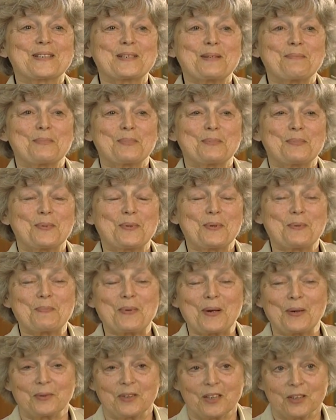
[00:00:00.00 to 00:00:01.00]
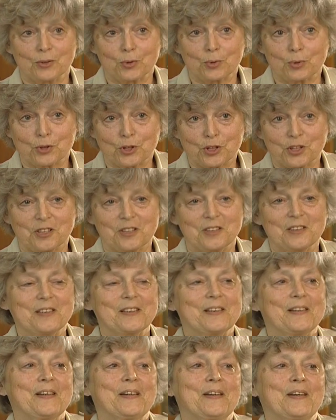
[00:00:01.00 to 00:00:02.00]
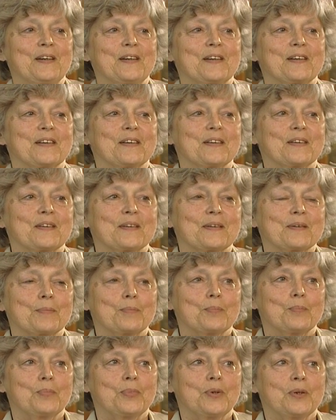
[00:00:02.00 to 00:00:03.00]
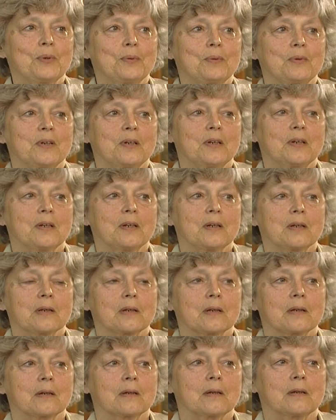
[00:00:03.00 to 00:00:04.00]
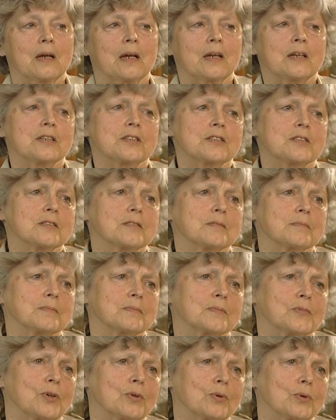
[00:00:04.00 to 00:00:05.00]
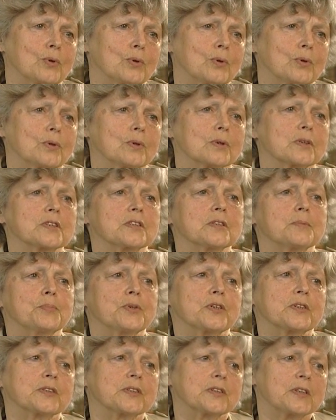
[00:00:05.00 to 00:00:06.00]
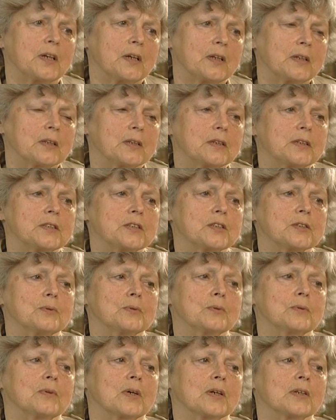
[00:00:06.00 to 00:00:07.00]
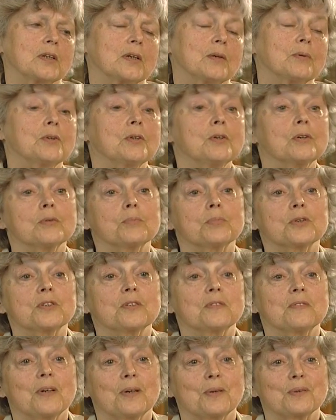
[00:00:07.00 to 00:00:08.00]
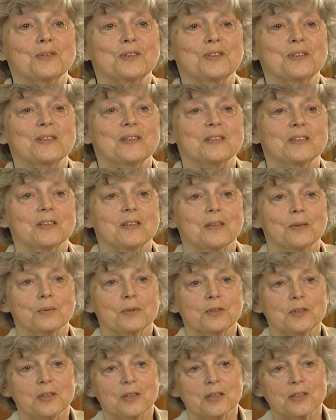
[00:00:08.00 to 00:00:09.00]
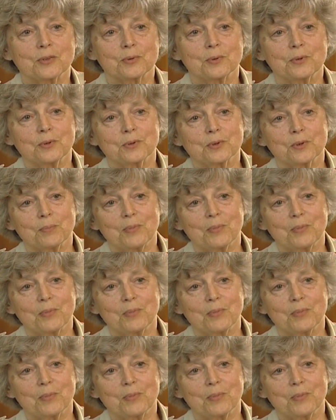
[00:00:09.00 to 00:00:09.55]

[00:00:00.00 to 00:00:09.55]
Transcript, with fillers: żeby były pełne drużyny. Y, były jakieś konkursy, piosenki się układało, no i odpoczywało się, leżało się na słońcu,